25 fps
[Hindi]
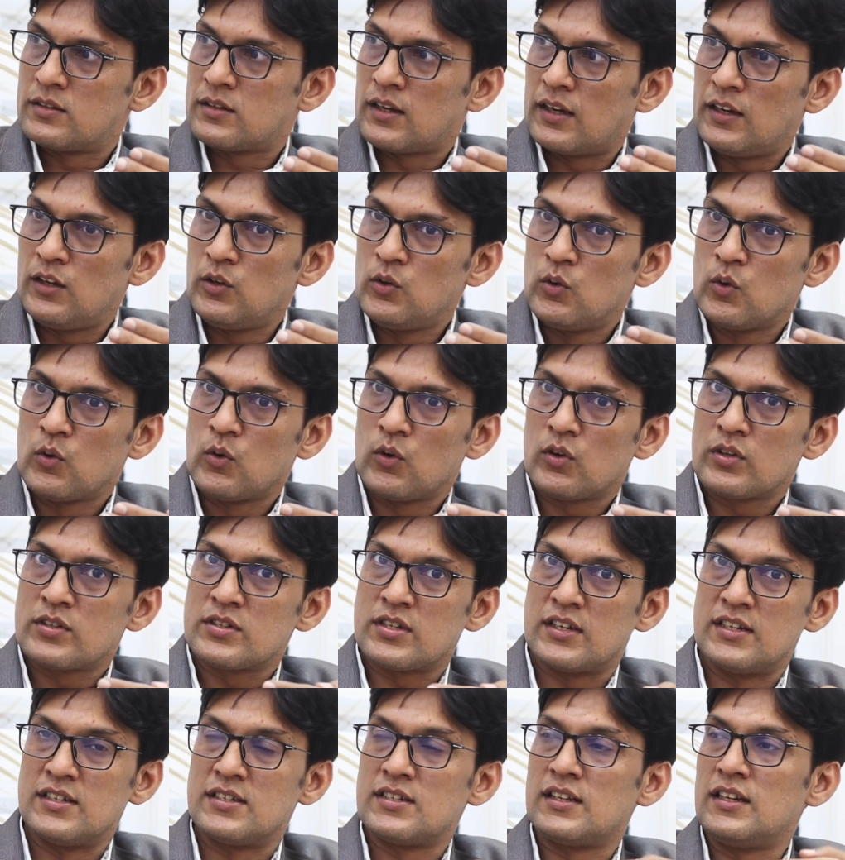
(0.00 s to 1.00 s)
कई लोगों को
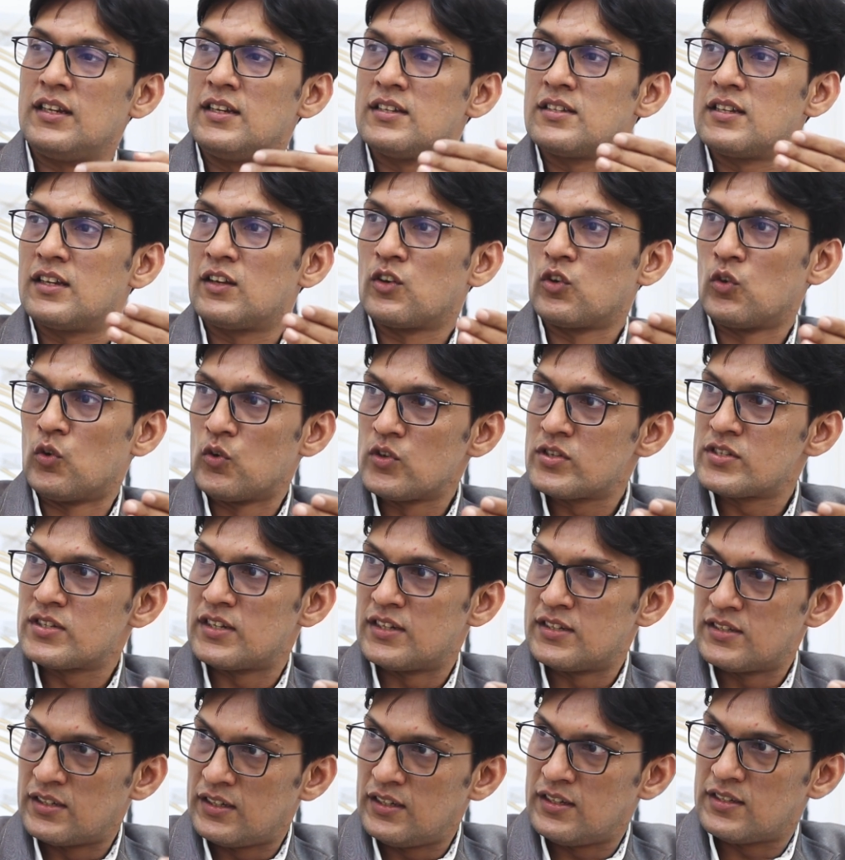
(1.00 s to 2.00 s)
सर्जरी से नोज
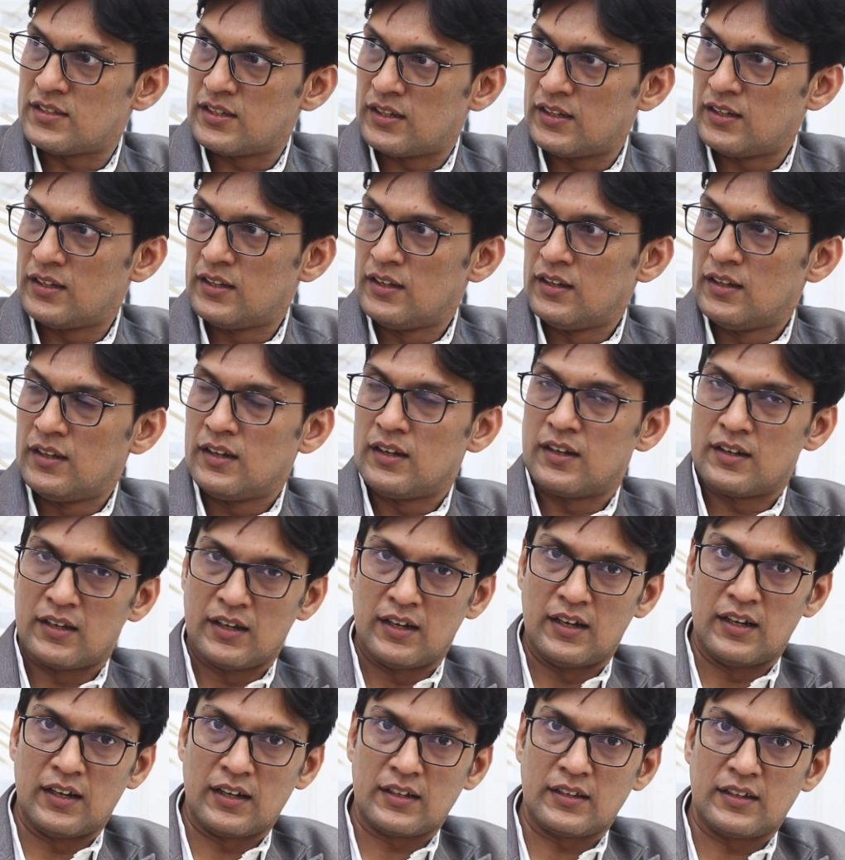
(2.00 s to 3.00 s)
सर्जरी से
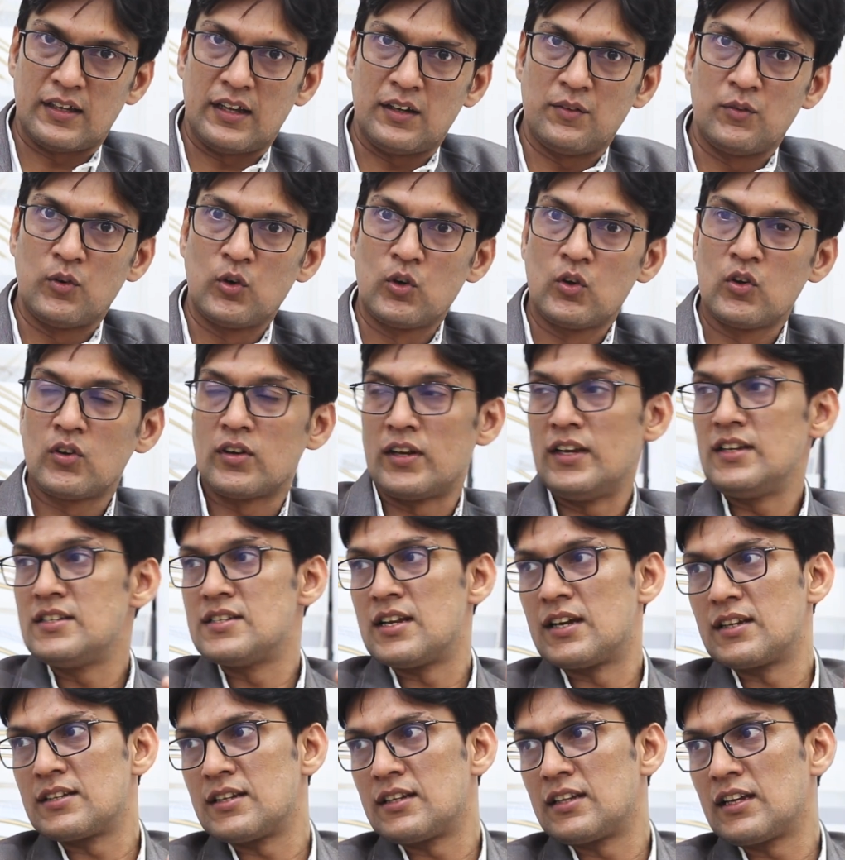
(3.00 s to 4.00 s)
डर लगता है वो लोग नहीं
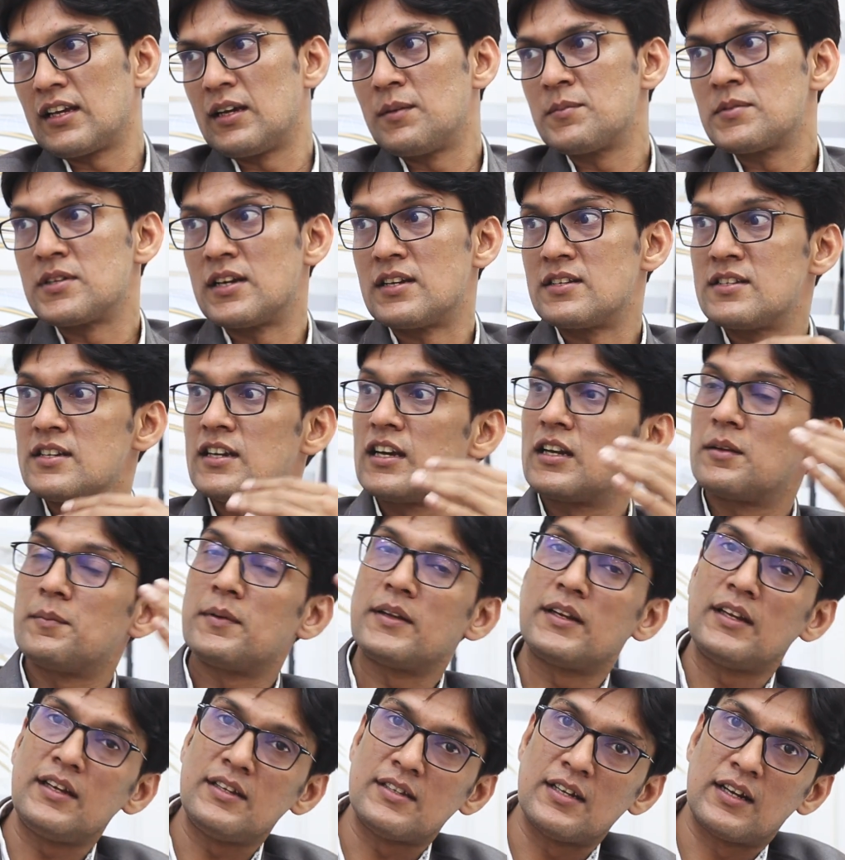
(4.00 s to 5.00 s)
जाना चाहते कि हम सर्जिकल
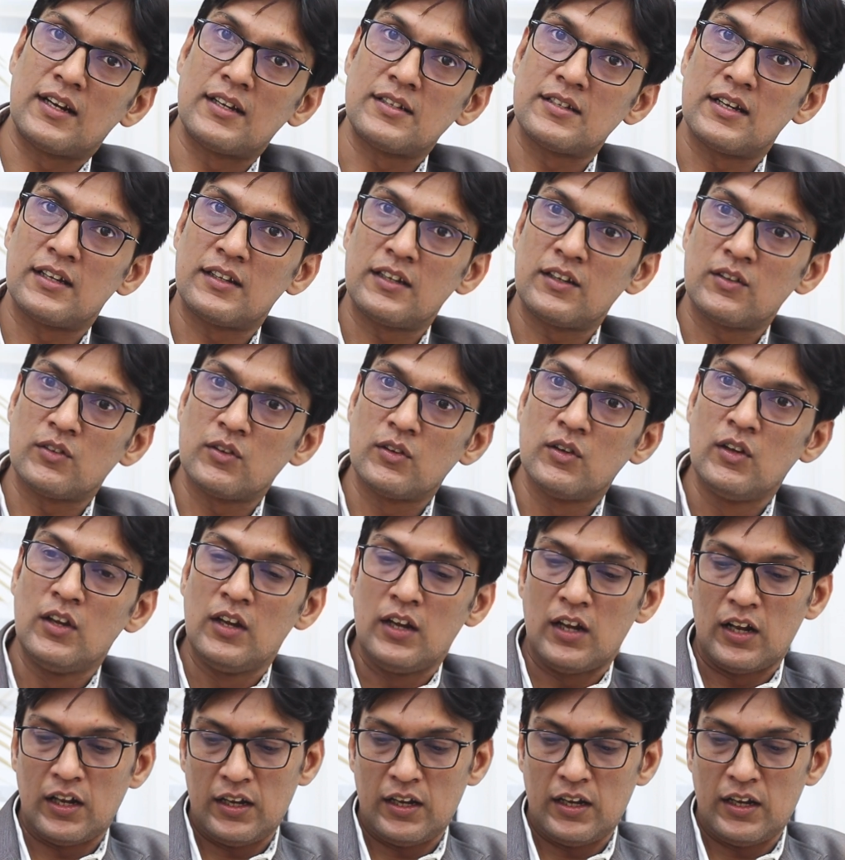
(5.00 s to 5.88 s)
में नहीं जाना चाहते तो